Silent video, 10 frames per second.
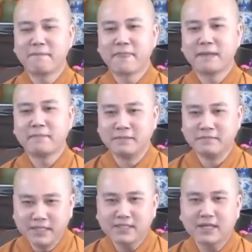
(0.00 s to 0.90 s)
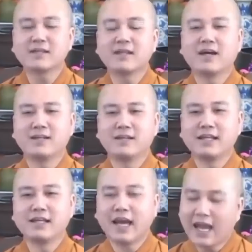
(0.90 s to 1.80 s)
mình biết ở đời
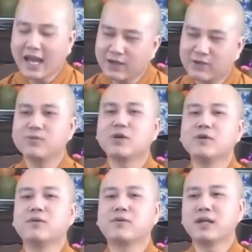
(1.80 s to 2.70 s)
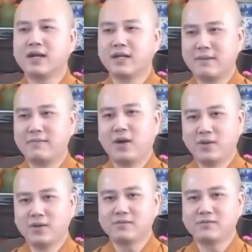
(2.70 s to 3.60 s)
này ai cũng có một cái lần làm
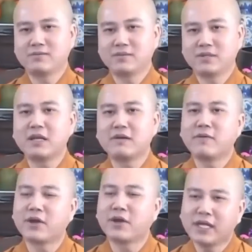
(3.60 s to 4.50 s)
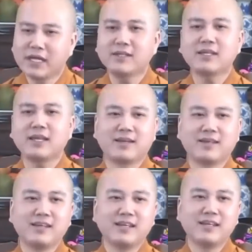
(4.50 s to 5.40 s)
lỗi đó là phong hòa nói ít đó nha
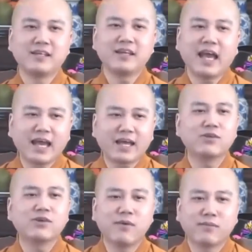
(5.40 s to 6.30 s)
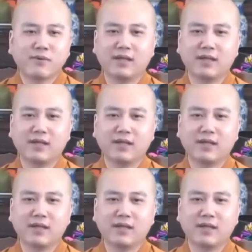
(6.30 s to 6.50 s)
nên ai cũng có một lần